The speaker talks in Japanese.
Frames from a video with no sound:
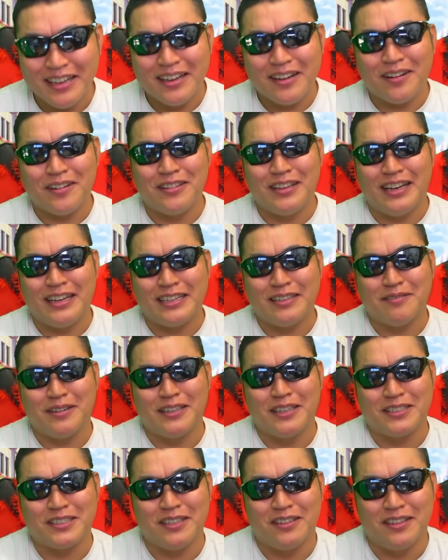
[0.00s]
この悪魔
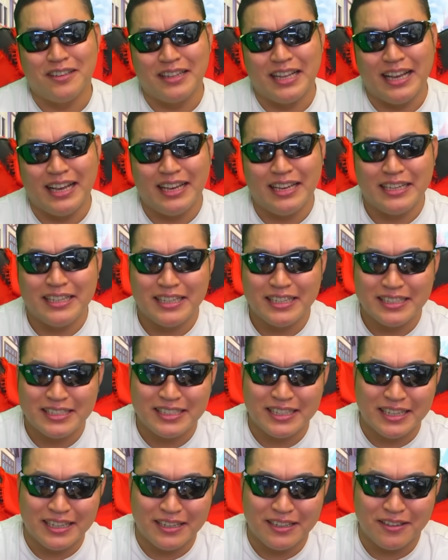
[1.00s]
の茶のね、
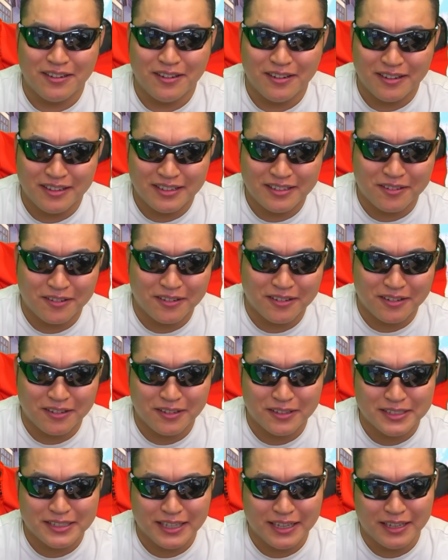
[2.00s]
性能、心
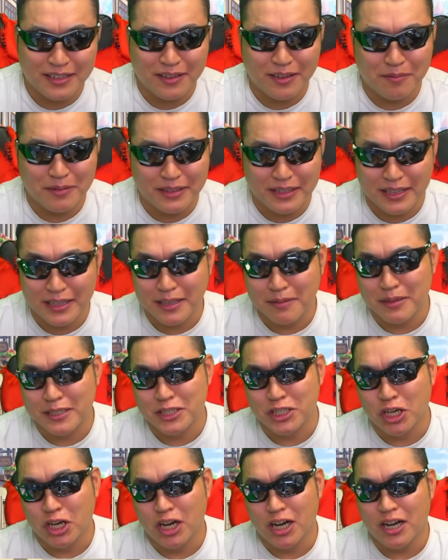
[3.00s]
の性能を見ていきま
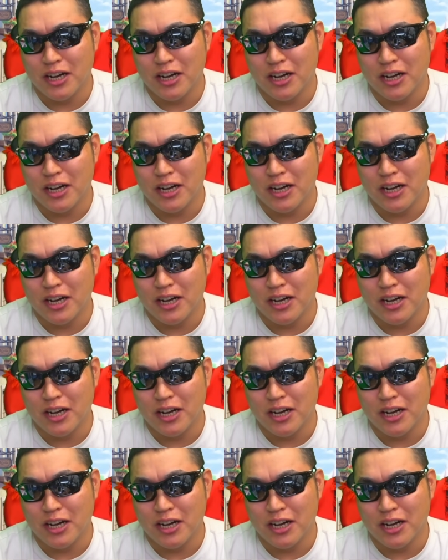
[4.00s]
しょう。